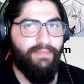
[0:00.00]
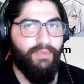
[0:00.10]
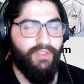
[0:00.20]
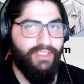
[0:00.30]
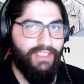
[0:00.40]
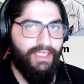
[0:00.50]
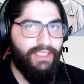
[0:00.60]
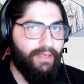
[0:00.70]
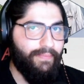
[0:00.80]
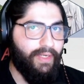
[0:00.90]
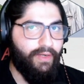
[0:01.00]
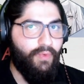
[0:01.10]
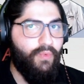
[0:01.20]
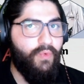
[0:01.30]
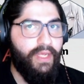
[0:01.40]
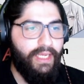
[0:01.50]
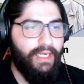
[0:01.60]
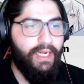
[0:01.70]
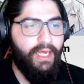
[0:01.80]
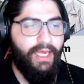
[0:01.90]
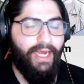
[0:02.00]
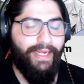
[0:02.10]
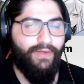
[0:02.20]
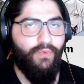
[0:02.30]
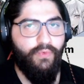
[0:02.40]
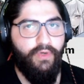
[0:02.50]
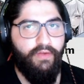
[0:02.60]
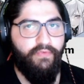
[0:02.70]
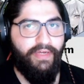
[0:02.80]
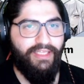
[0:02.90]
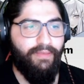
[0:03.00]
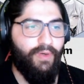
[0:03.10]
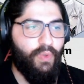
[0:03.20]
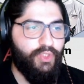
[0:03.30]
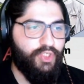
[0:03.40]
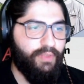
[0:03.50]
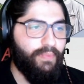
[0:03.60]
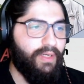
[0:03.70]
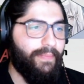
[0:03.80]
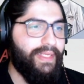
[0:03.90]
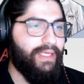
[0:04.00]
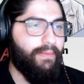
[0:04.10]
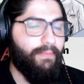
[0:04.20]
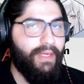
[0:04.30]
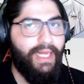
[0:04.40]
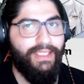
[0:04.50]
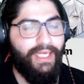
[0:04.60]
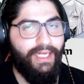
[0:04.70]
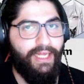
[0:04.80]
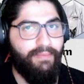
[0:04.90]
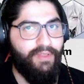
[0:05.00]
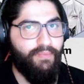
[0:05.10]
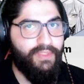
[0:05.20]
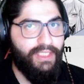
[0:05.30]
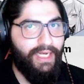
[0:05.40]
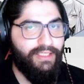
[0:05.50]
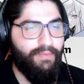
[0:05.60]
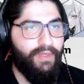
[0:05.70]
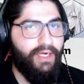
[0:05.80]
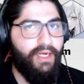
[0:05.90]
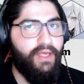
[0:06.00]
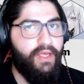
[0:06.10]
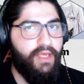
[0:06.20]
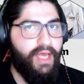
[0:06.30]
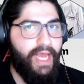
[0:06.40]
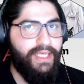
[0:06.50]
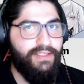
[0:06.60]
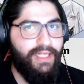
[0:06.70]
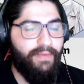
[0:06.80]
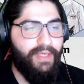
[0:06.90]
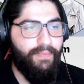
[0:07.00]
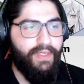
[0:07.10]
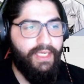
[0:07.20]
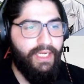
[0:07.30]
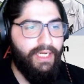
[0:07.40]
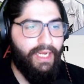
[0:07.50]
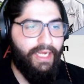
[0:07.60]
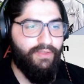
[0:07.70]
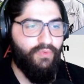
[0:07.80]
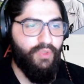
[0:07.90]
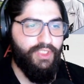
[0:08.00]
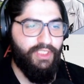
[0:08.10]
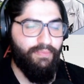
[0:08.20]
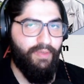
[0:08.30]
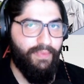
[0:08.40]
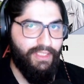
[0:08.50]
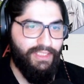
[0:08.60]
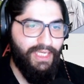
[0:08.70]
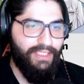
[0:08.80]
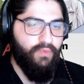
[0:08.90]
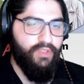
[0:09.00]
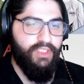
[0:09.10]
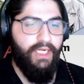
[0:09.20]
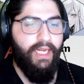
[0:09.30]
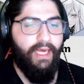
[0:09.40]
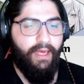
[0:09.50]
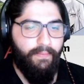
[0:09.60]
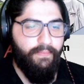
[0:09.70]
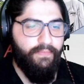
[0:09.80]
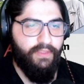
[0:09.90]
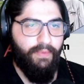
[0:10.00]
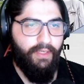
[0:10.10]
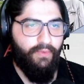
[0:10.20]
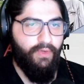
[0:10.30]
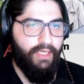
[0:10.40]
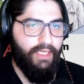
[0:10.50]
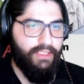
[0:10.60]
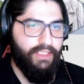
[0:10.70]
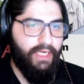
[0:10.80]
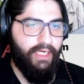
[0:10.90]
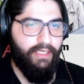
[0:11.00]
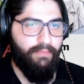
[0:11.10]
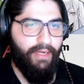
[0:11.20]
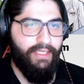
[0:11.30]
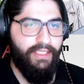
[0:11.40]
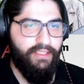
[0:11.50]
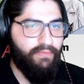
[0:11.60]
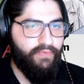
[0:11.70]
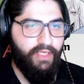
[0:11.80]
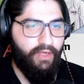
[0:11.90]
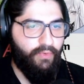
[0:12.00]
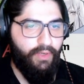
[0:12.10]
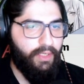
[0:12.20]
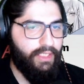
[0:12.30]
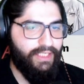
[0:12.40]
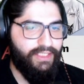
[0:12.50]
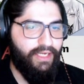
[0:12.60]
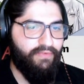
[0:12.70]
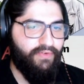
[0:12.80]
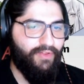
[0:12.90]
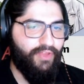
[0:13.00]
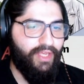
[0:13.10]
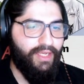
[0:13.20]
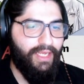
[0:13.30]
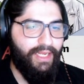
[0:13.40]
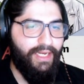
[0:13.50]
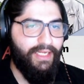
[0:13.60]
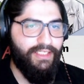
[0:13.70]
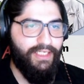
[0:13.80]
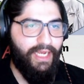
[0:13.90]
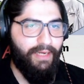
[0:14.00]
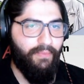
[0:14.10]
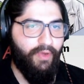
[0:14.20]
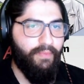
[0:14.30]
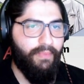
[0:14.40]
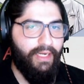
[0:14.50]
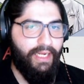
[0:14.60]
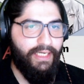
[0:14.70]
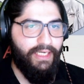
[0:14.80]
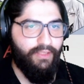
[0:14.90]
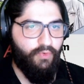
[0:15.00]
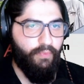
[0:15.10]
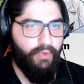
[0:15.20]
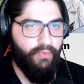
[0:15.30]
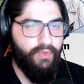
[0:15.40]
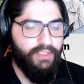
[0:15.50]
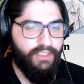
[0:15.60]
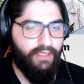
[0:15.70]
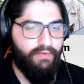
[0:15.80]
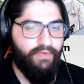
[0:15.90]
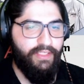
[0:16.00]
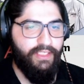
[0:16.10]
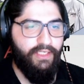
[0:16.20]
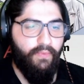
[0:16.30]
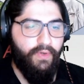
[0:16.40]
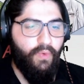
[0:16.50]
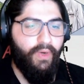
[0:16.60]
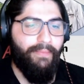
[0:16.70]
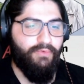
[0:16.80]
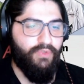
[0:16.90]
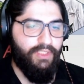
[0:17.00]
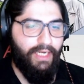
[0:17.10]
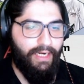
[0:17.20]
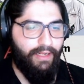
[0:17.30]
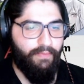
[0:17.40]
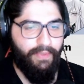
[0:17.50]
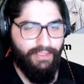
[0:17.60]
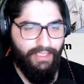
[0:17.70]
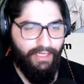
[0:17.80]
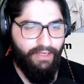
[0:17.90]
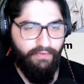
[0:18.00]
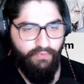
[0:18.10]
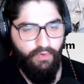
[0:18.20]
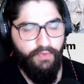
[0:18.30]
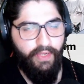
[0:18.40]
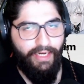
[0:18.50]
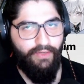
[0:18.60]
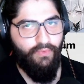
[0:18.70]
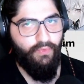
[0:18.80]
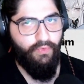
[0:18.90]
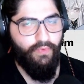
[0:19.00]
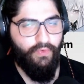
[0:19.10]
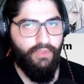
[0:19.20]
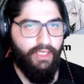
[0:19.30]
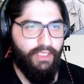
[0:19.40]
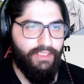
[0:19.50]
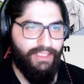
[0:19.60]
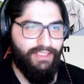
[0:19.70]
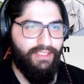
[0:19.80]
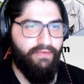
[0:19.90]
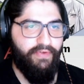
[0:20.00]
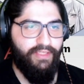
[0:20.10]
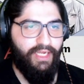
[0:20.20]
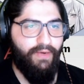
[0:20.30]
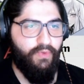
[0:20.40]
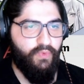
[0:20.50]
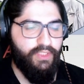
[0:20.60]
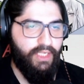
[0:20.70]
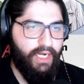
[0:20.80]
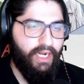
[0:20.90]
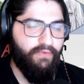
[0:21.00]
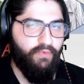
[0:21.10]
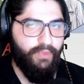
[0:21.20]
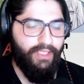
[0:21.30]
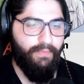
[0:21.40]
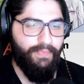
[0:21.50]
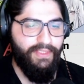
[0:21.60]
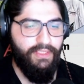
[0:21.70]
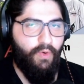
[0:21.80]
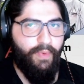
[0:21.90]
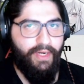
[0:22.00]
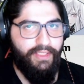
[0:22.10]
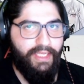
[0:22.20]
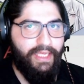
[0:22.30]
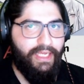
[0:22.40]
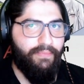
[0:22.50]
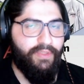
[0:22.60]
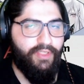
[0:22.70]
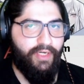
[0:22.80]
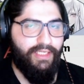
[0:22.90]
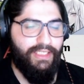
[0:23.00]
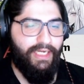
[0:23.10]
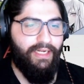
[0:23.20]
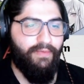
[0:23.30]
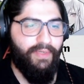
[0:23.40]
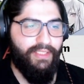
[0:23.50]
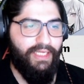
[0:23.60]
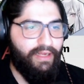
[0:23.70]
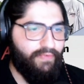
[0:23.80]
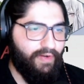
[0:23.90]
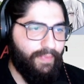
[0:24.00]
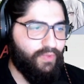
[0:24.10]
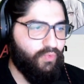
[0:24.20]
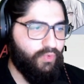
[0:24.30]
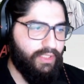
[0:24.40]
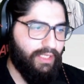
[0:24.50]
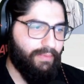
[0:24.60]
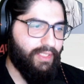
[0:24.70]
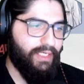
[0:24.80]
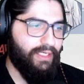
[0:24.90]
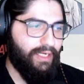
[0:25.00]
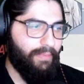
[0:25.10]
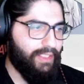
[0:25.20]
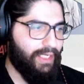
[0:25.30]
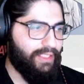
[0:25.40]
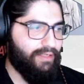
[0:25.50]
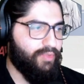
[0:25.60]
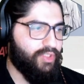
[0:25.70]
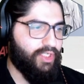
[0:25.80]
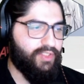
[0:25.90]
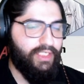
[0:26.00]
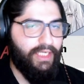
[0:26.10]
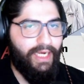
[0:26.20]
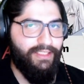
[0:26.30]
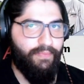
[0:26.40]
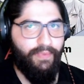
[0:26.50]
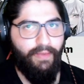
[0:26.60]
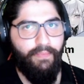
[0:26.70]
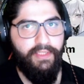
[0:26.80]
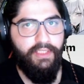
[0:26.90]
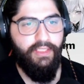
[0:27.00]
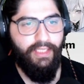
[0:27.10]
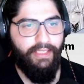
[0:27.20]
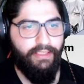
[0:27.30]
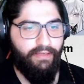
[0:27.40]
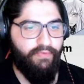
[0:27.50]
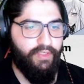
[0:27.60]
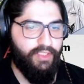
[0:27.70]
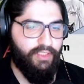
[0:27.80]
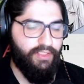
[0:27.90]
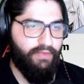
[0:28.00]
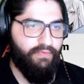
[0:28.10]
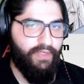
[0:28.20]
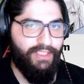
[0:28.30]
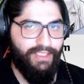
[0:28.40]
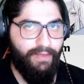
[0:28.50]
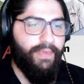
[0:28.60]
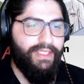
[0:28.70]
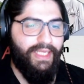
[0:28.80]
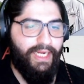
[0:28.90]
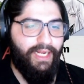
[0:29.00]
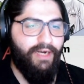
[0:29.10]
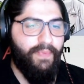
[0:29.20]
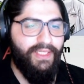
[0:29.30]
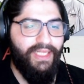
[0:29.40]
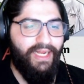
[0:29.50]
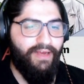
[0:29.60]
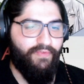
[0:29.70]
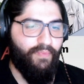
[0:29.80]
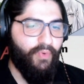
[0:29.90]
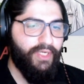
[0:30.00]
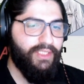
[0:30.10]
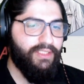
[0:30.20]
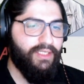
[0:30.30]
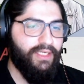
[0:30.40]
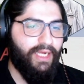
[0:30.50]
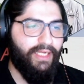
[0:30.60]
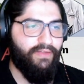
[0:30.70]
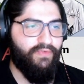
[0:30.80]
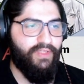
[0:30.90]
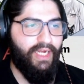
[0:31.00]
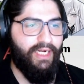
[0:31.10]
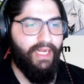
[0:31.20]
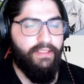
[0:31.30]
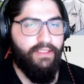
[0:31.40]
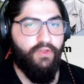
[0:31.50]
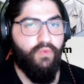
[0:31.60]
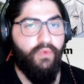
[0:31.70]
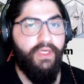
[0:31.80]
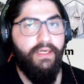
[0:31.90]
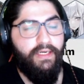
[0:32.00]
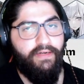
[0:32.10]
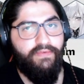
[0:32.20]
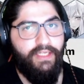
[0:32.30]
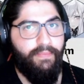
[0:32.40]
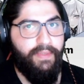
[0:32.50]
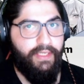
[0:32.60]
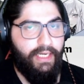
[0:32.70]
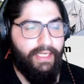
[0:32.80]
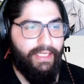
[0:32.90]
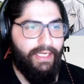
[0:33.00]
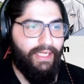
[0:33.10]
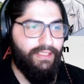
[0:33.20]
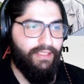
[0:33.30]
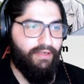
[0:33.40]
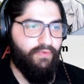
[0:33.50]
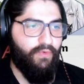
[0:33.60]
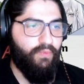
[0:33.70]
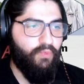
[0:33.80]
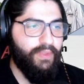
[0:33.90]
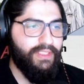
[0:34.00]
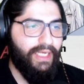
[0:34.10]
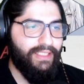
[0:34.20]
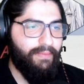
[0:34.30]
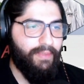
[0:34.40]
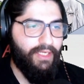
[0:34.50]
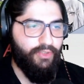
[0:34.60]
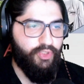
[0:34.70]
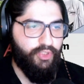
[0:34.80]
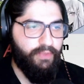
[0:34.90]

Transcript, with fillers: بترجع الدم اللي هو هيل حيكون الافكت تبعه 20% ما لها دخل ابدا بالسلاح تبعها اي سلاح بيعمل هيل حتكون 20% زياده والشي الاهم طبعا كل هاي الاشياء احنا ما حنهتم فيها كل هاي اشياء فاضيه الاشياء المهمه اللي عنا حتكون باللون الازرق الفاتح واللي هو لما توصلها لل 4000 وهذا حيكون نقطه اعجازيه فانت حاول توصل ل 1200 بس وبعد هيك بتركز على ال 4000 لما تكون انت مثلا عملت اكثر من شخصيه حسب كم بلد انت عندك في الشخصيه في الحساب بعد هيك ال 4000 بوينت حتفتح لك تطوير لنفس البيرك اللي كان عندك فهم بس حتعمل 20%